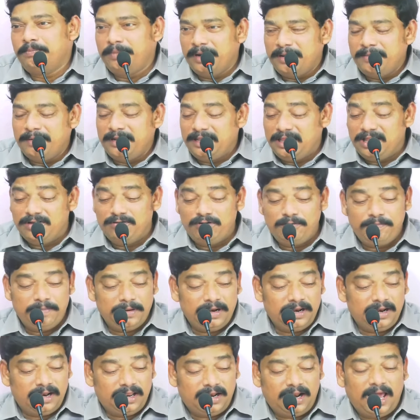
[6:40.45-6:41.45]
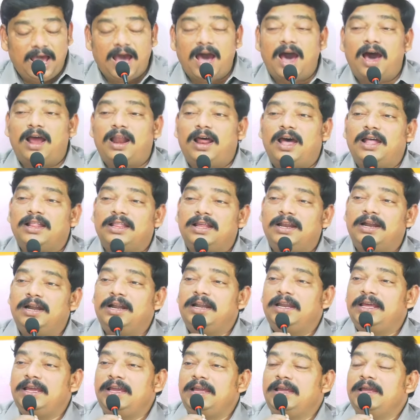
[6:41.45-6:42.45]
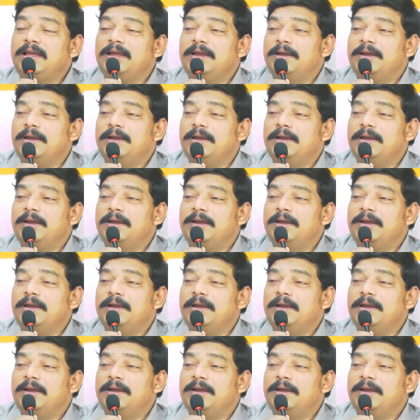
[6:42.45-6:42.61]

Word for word: ప్రేమైన దేవుని పిల్లలారా ఆరాధన అంటే